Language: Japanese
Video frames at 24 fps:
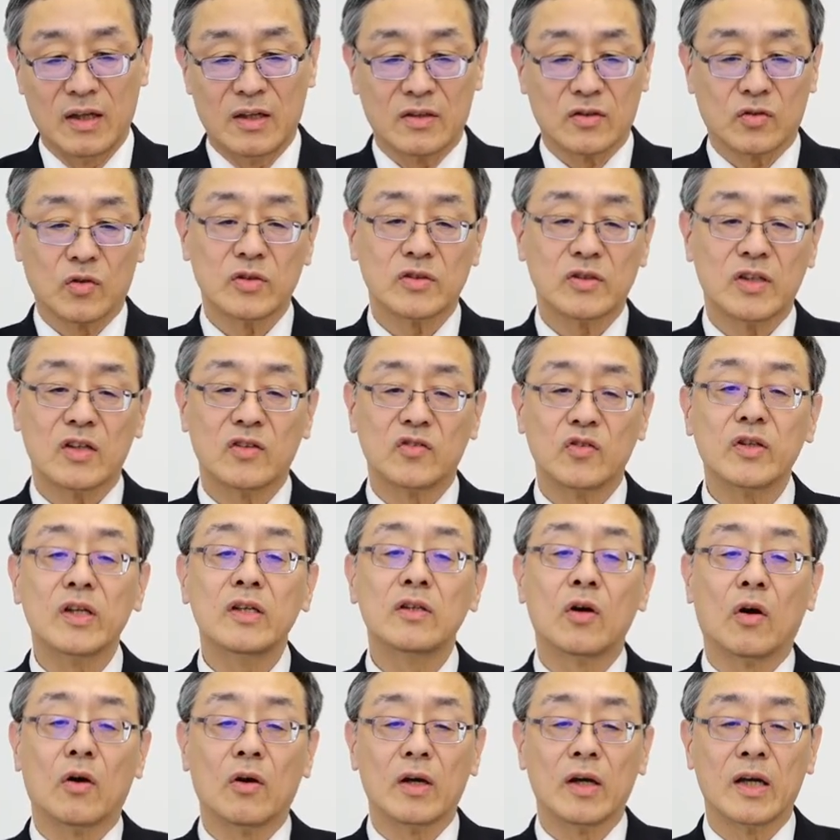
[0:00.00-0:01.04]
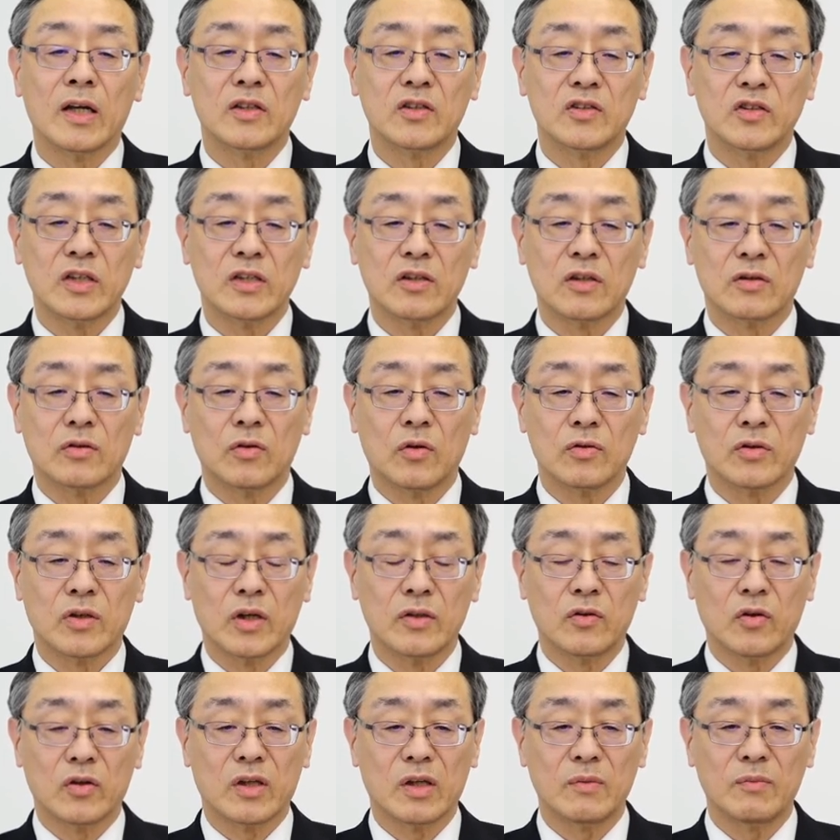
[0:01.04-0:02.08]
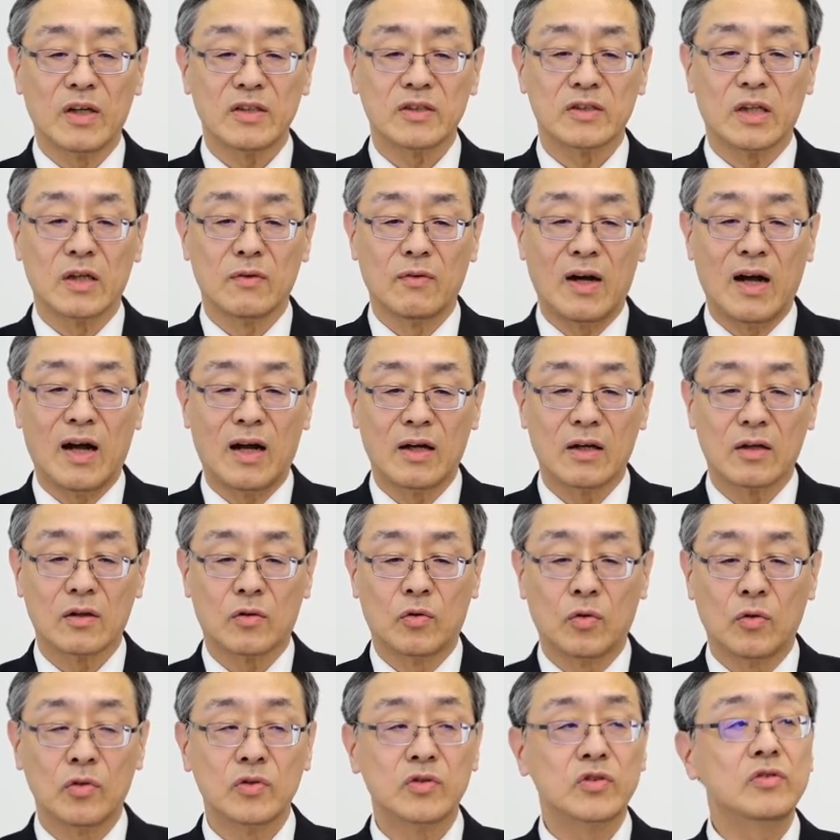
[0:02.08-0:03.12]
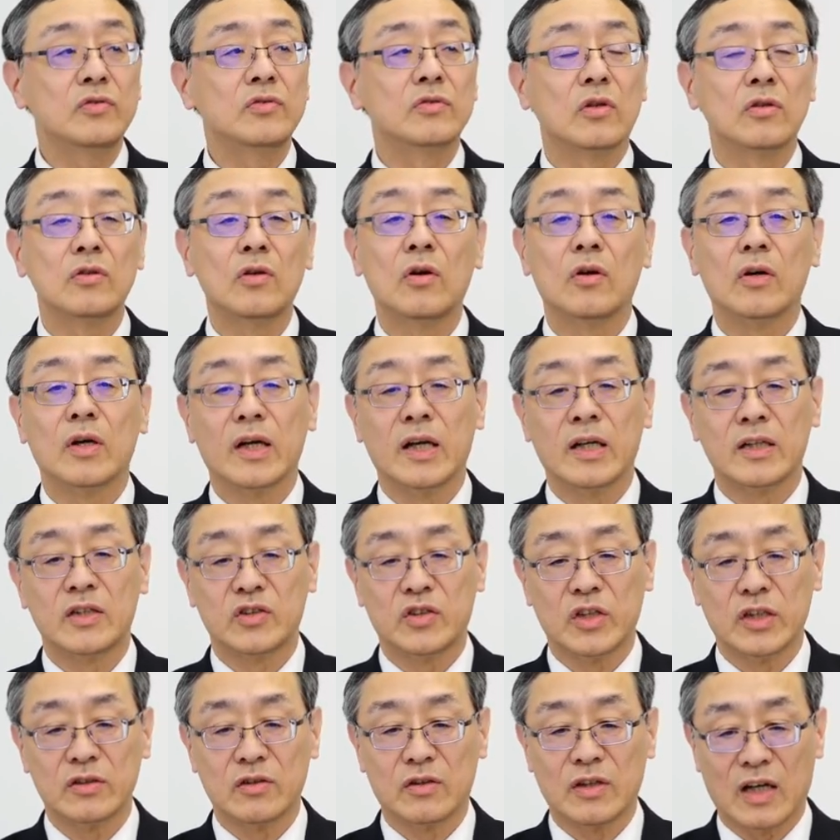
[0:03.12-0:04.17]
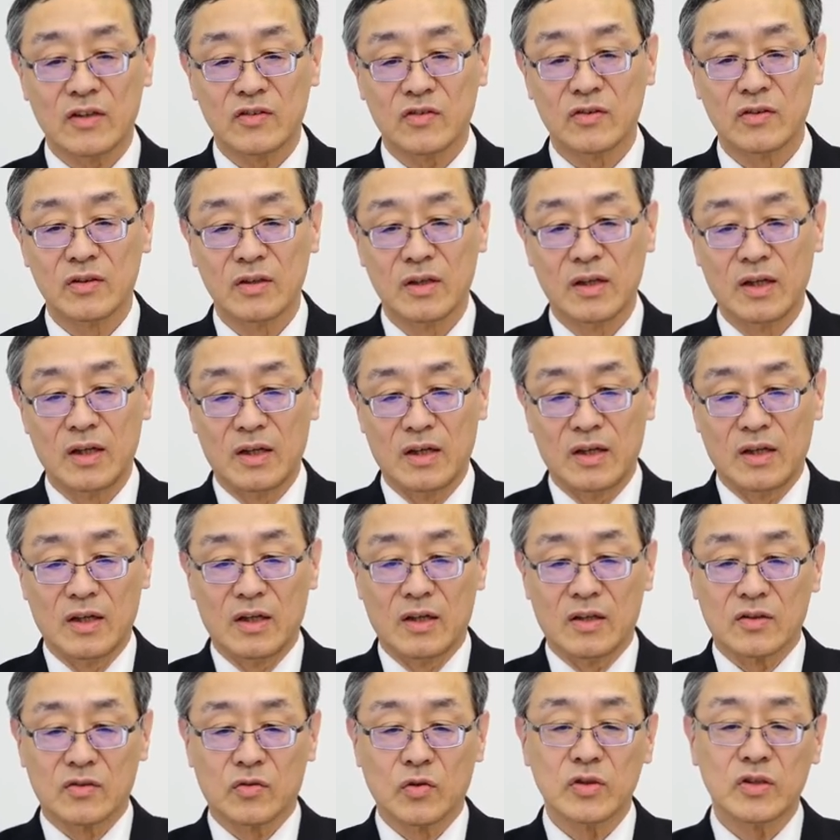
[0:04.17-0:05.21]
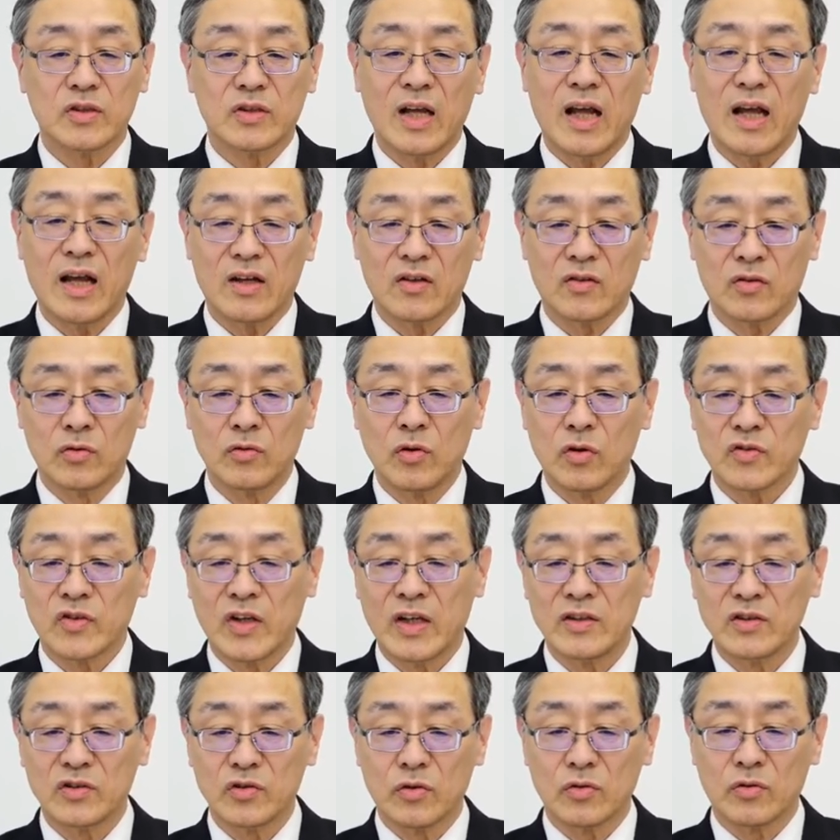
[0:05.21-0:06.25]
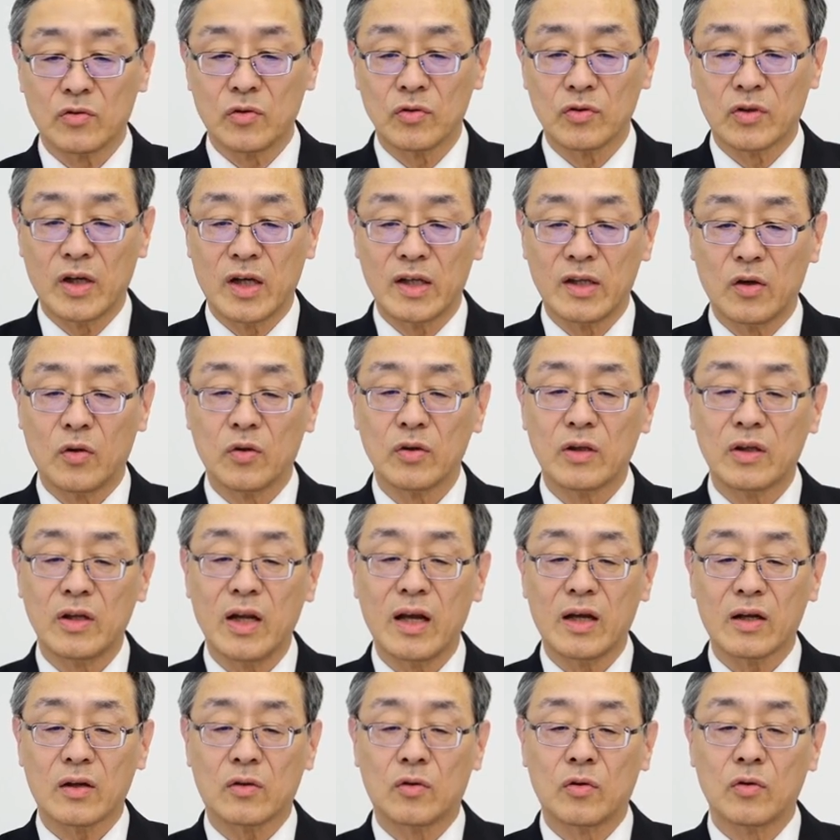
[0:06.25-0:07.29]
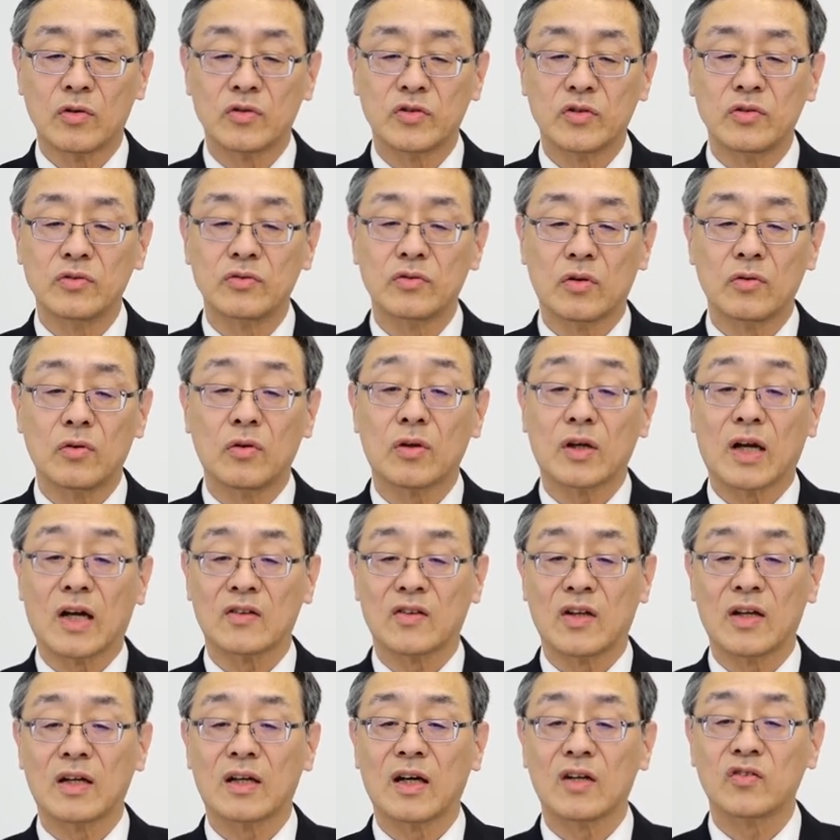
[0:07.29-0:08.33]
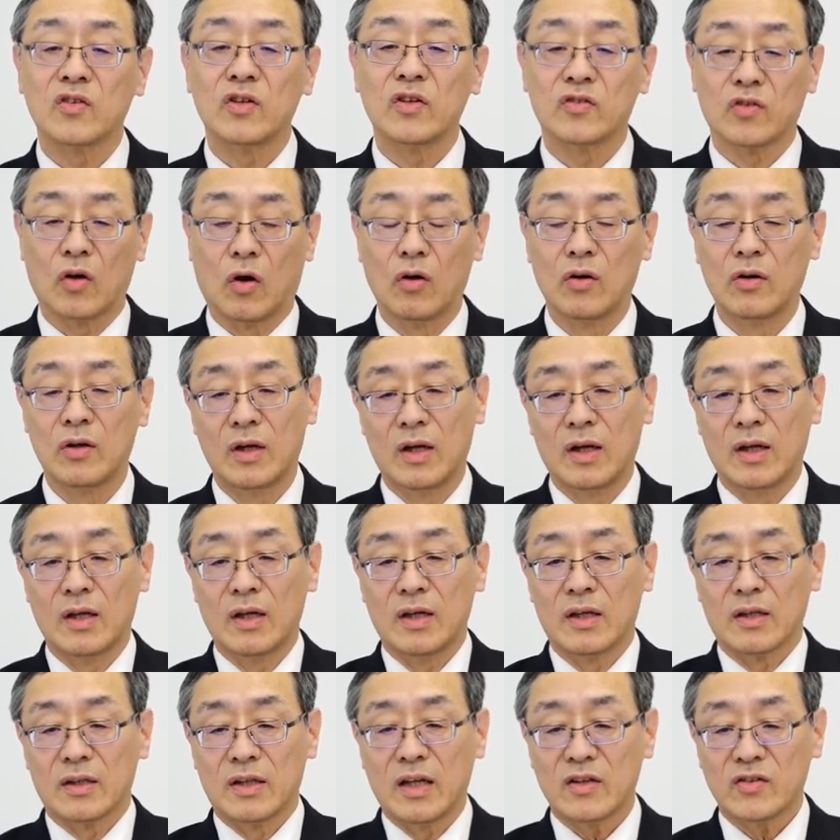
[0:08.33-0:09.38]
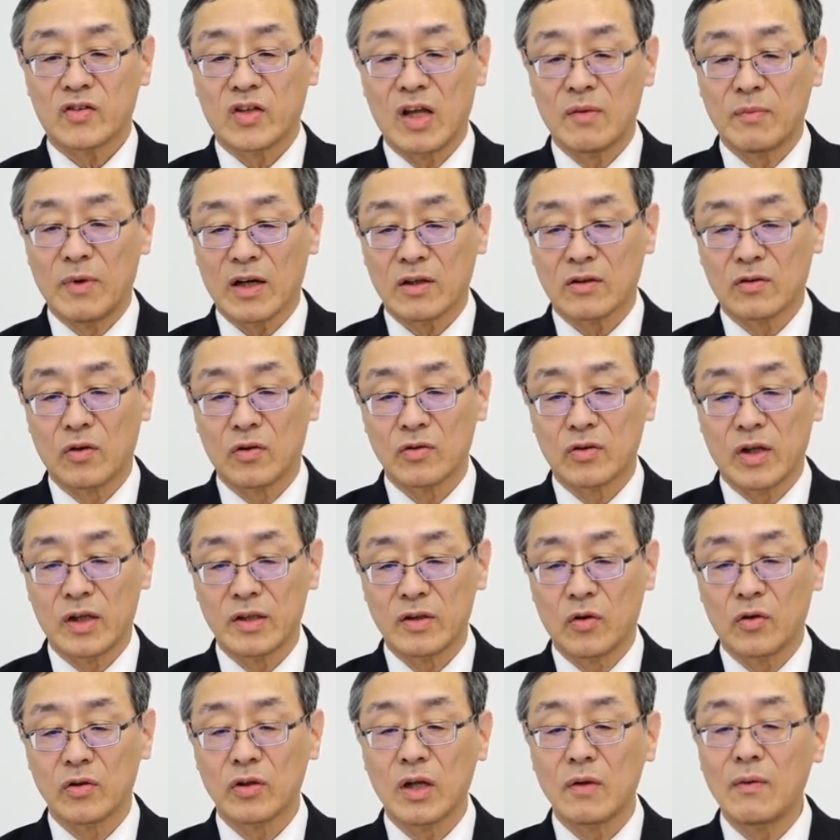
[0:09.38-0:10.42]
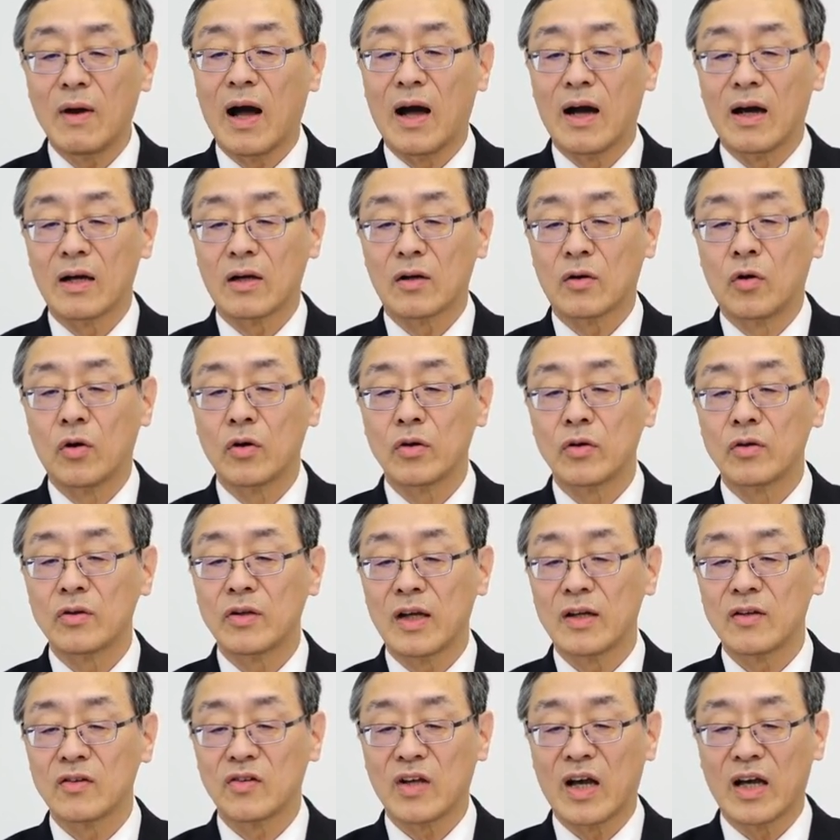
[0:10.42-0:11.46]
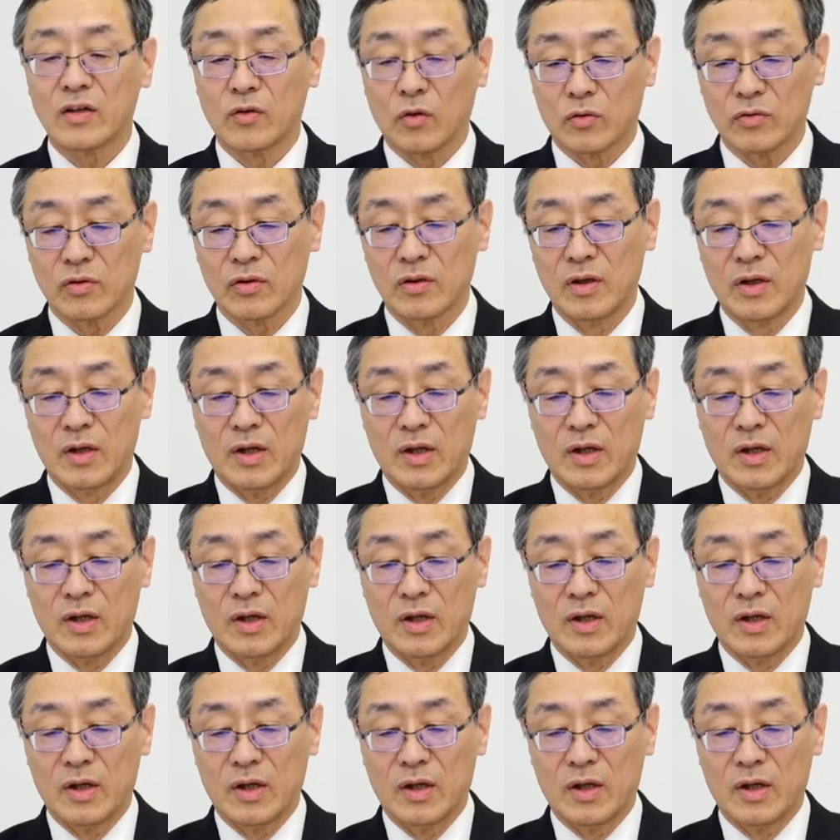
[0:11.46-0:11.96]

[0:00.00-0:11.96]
そして次のエッチング工程におきましては高純度のエッチングガスそしてその洗浄工程において高純度の過酸化水素で製爆工程においてはこういう原材料と、